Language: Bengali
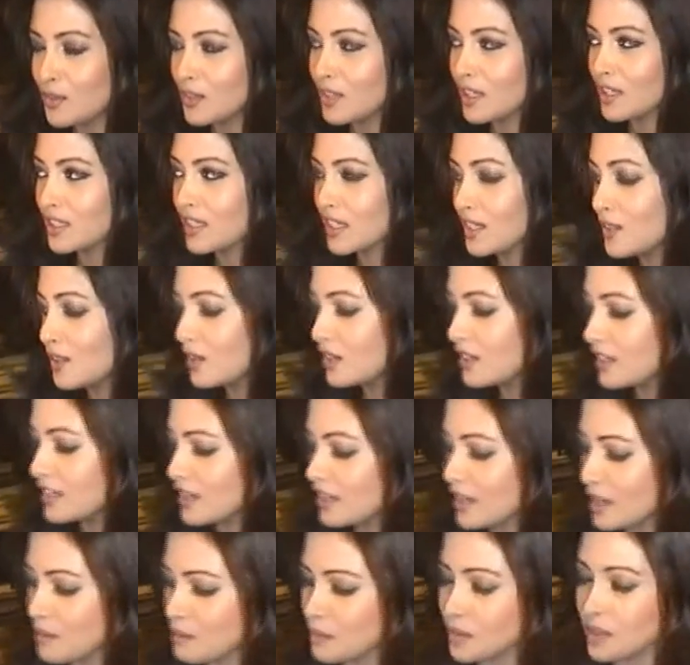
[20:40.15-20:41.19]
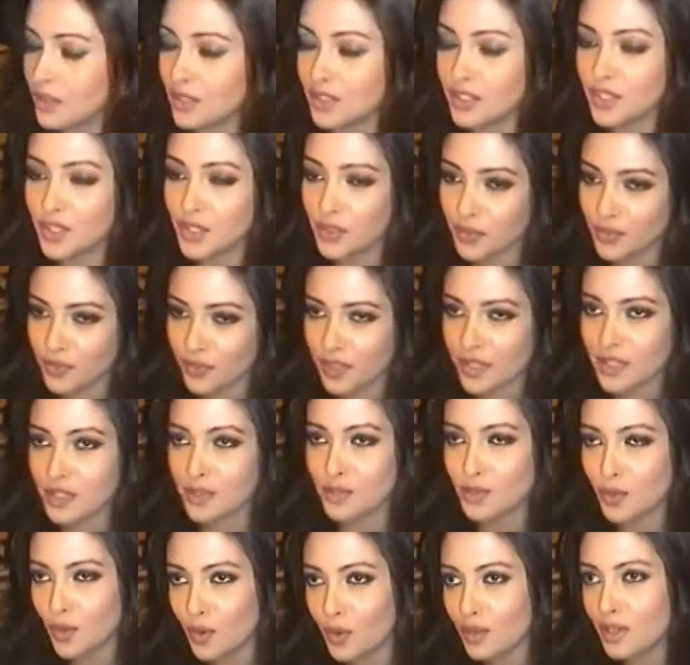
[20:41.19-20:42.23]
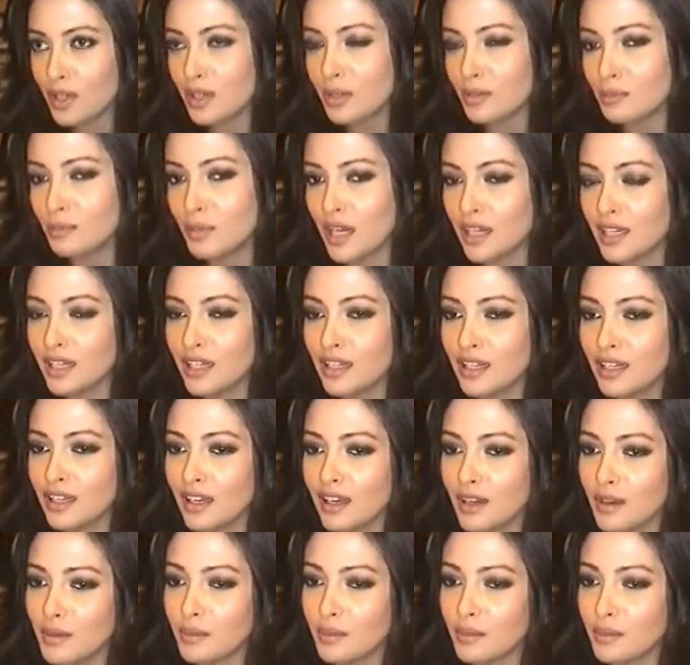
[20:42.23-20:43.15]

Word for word: কলকাতায় কলিং এ ডিফারেন্ট রোল মানে